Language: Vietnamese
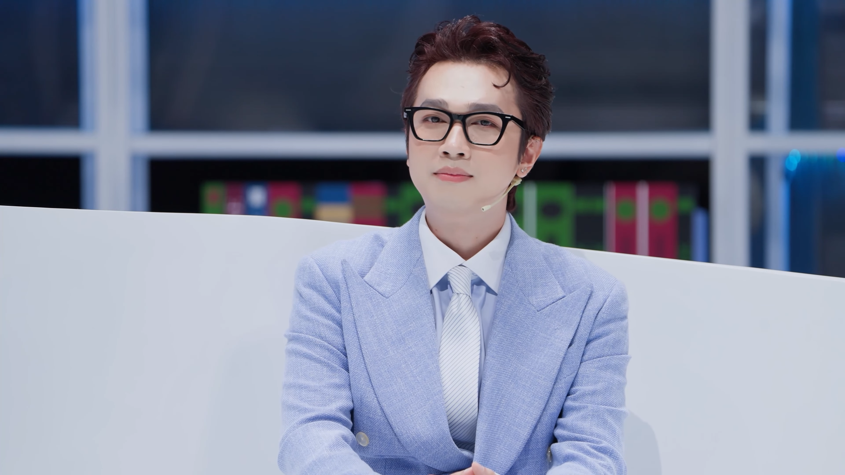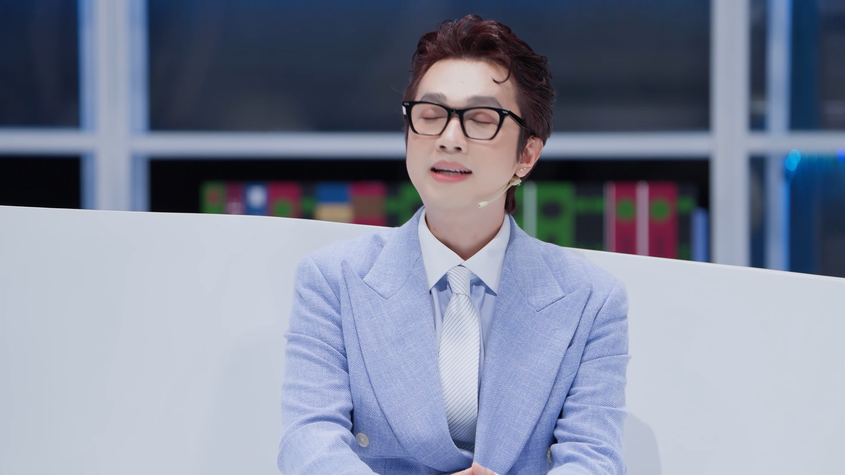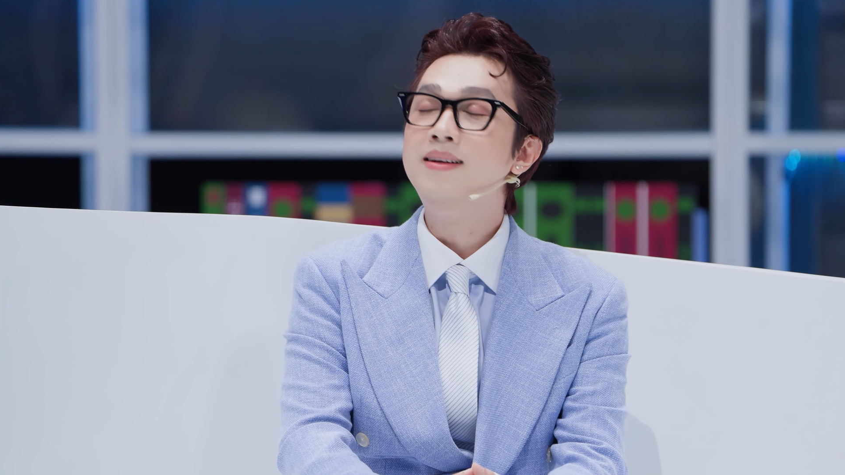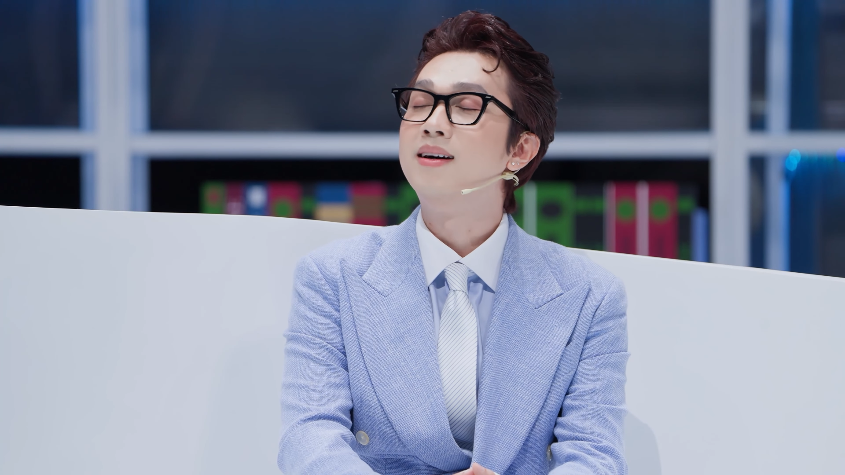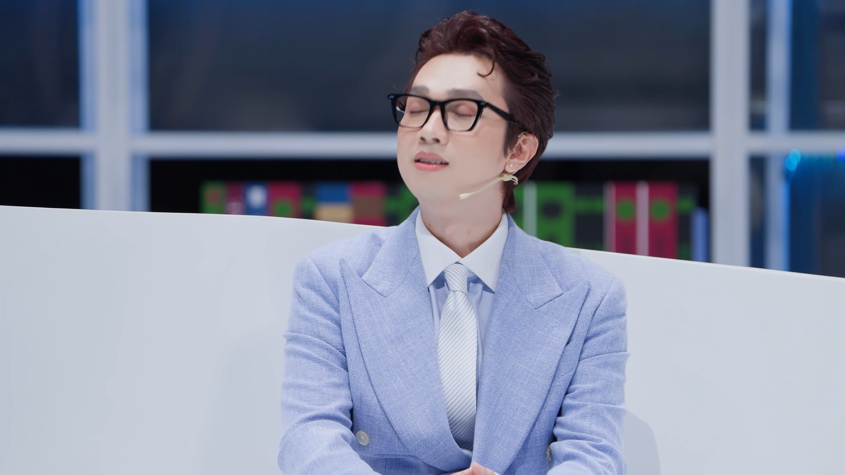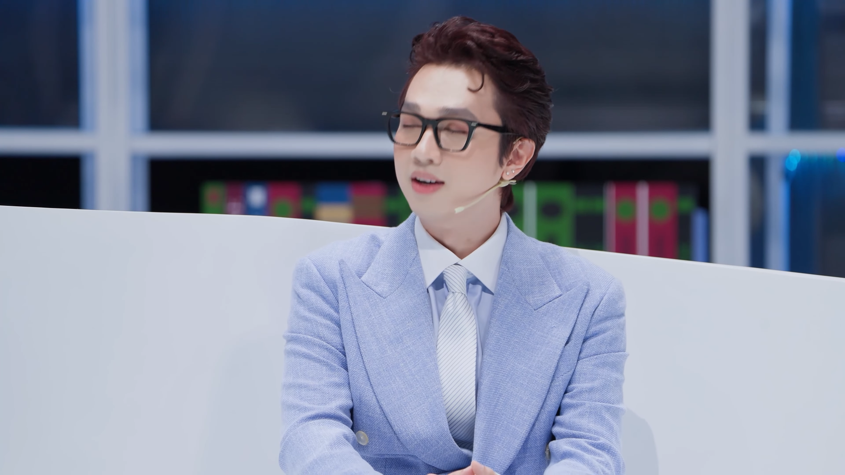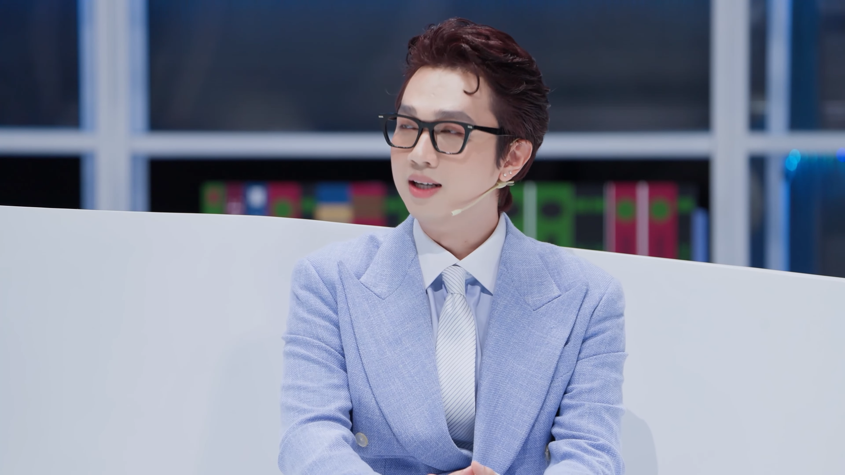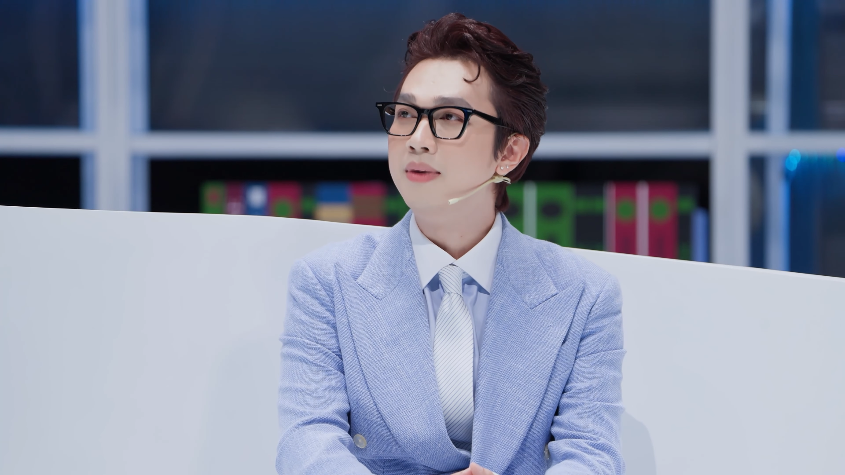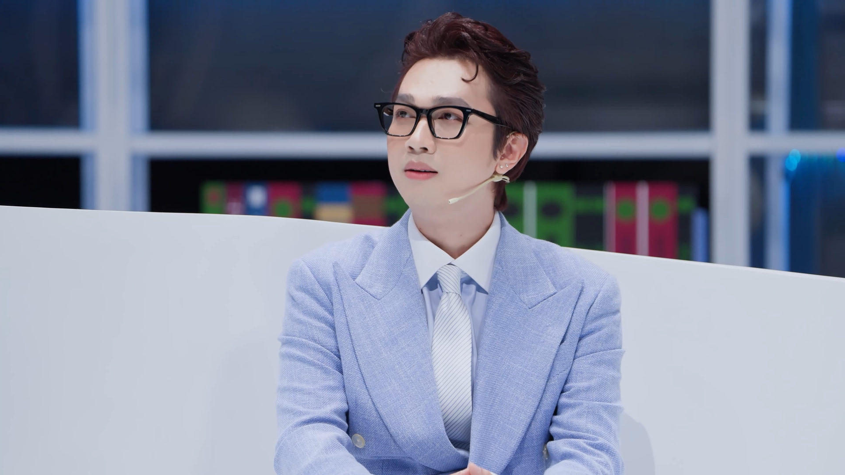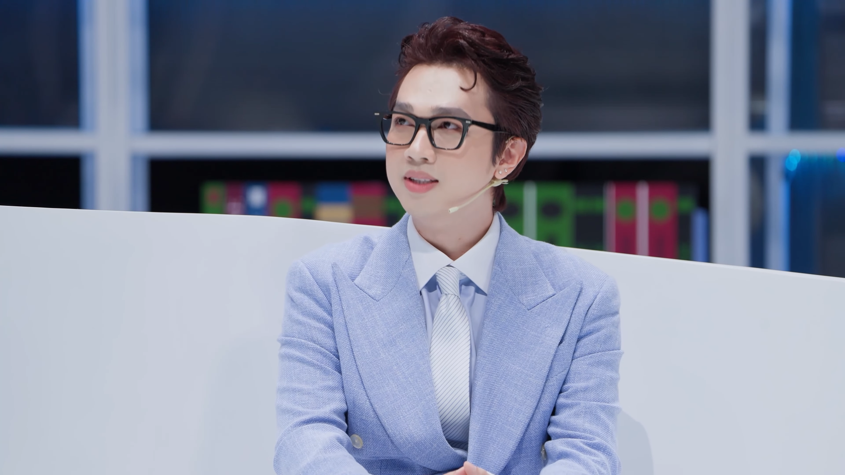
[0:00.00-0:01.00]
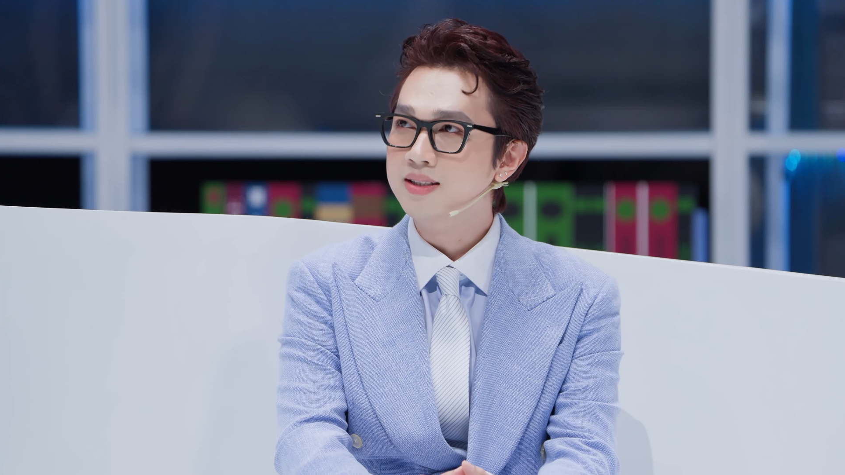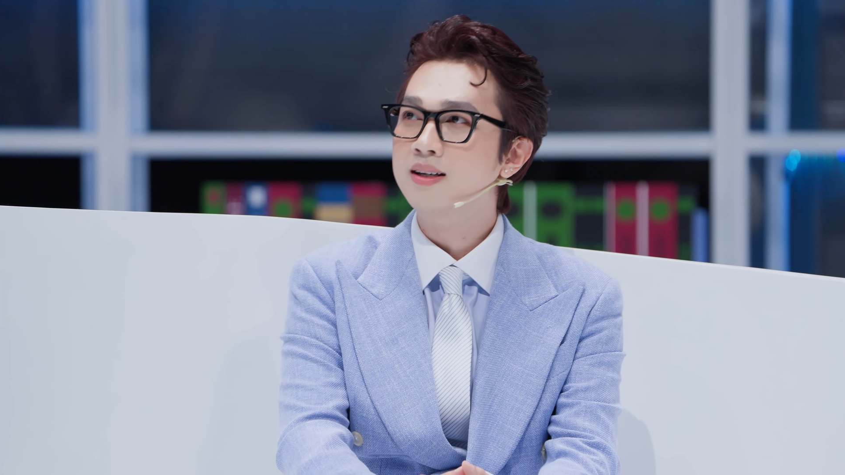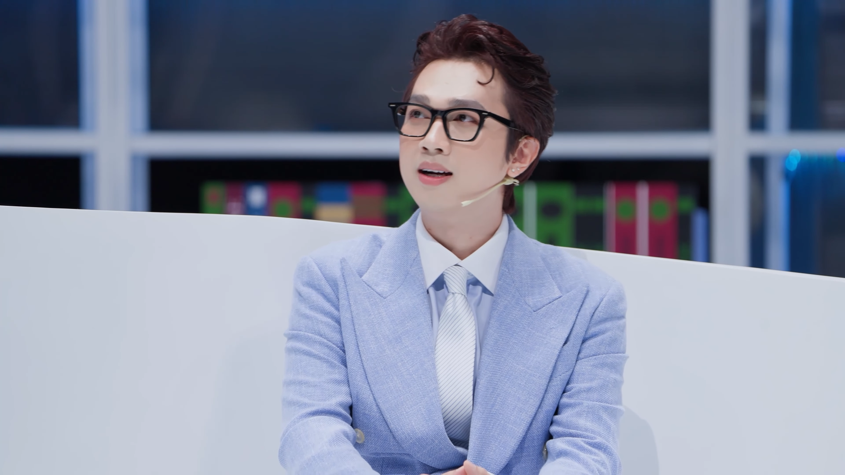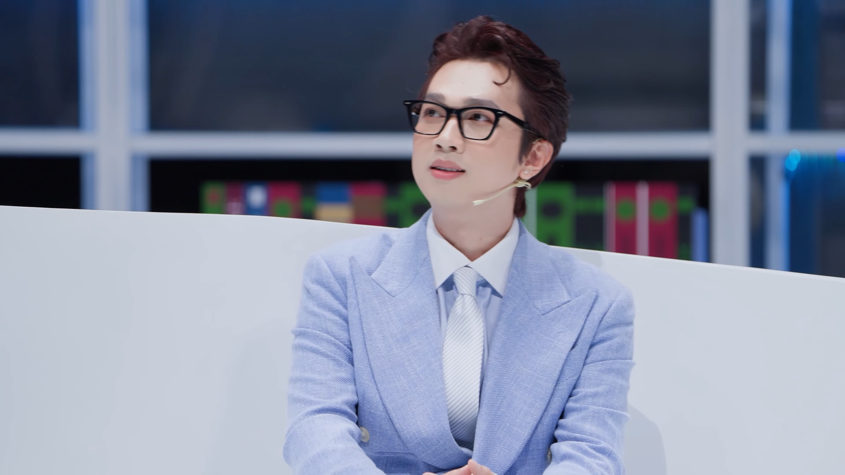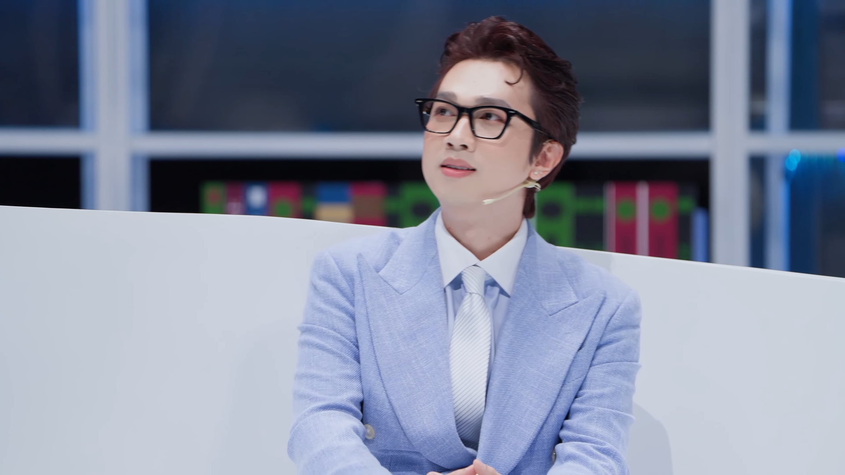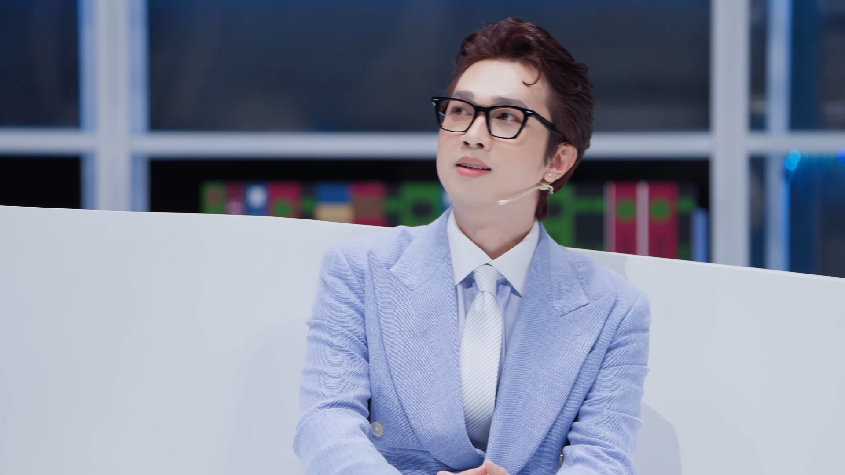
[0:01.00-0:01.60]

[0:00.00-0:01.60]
mấy lần vỡ mộng đó chứ hả